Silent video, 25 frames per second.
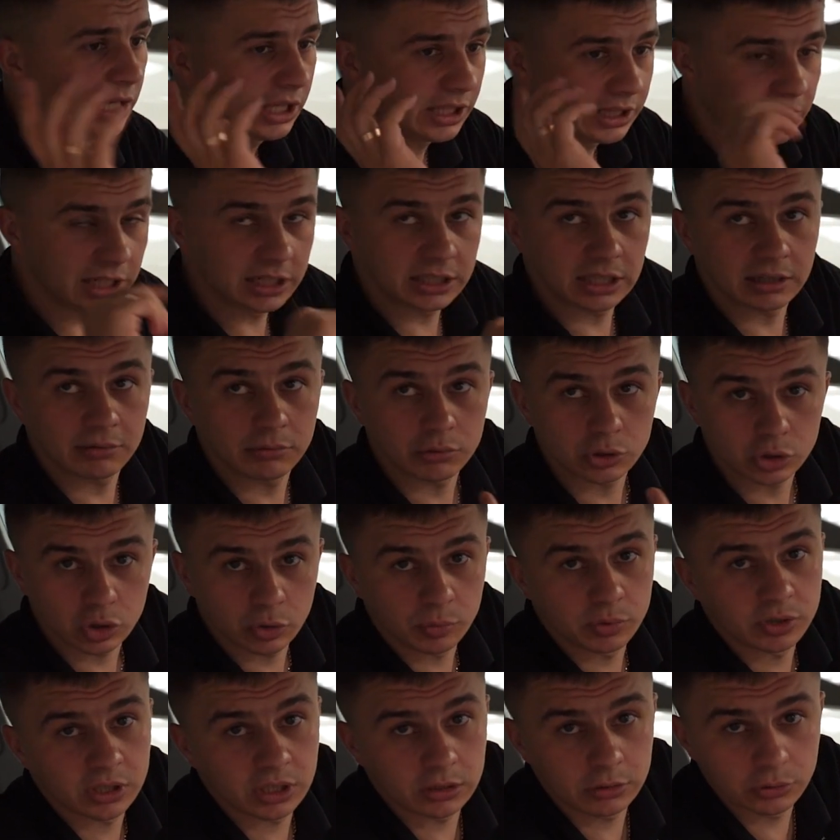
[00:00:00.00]
И для того,
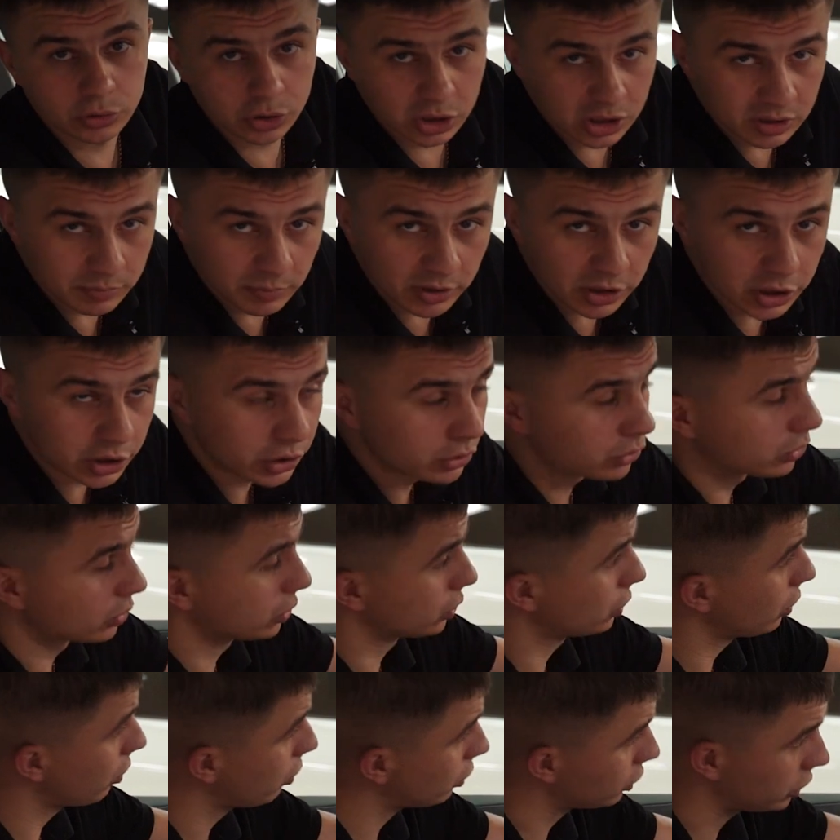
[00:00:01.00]
чтобы заглушить
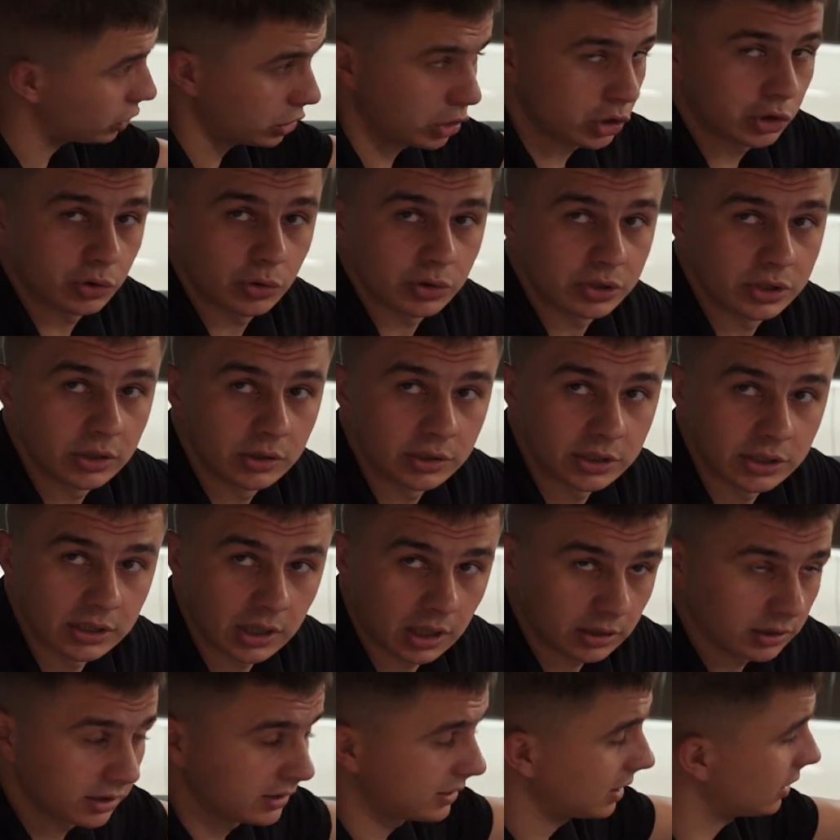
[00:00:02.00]
машину, тоже ничего делать не
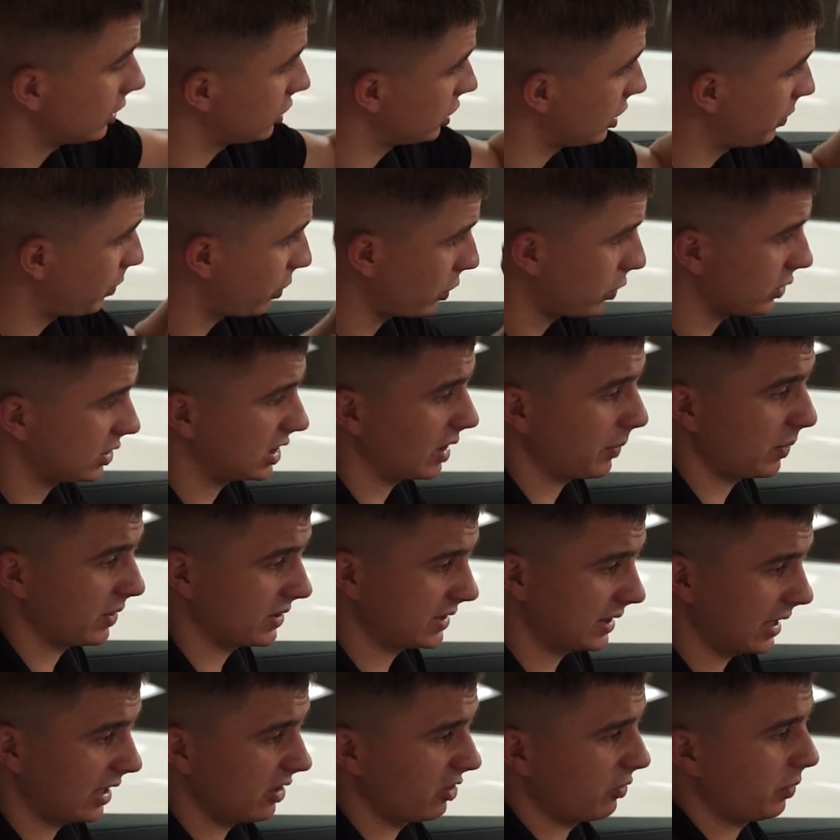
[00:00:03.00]
надо. Достаточно просто
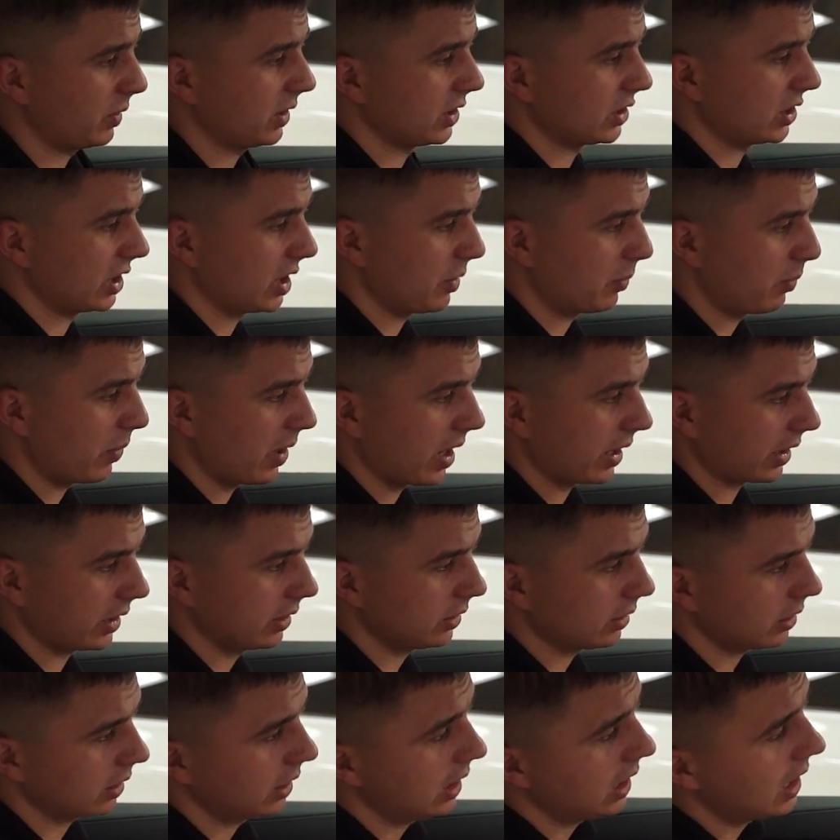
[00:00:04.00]
поставить в положение
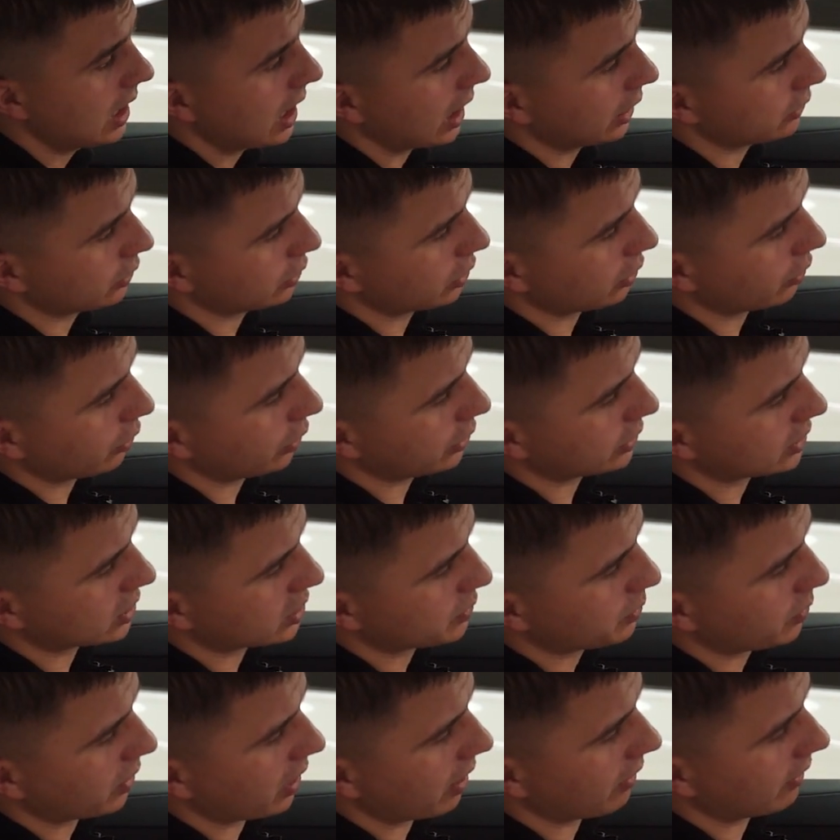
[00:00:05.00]
паркинг. Оно
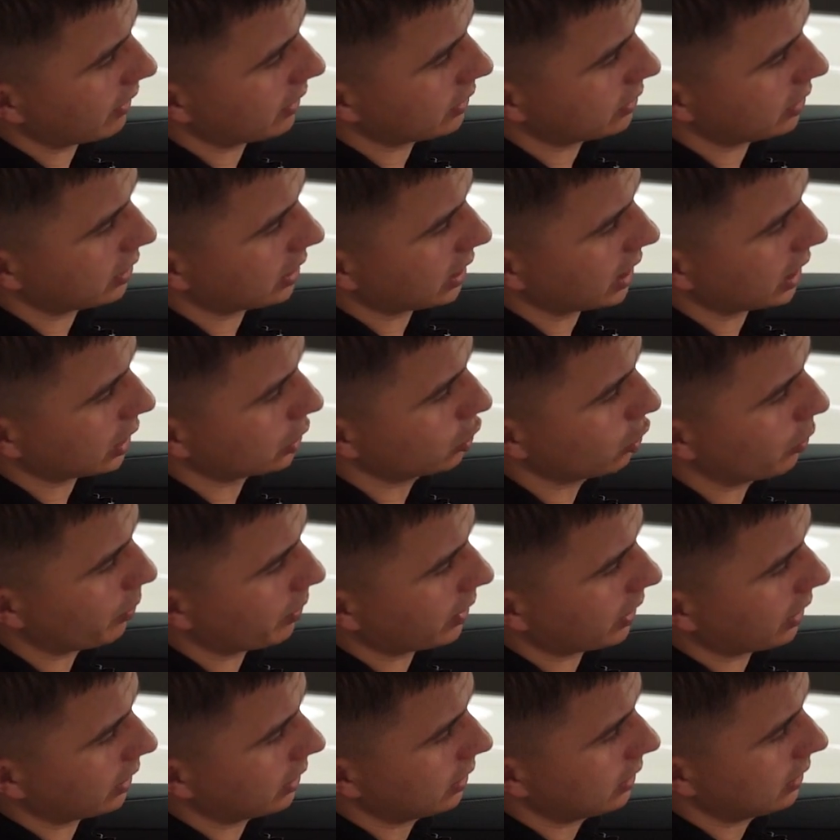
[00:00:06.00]
находится справа, такая
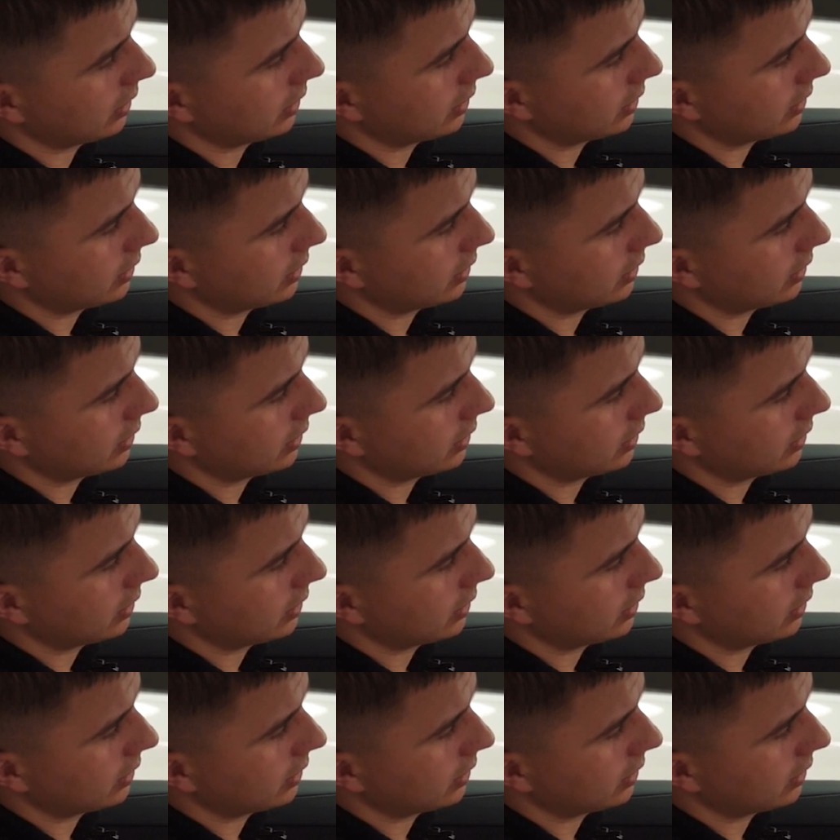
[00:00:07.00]
кнопка.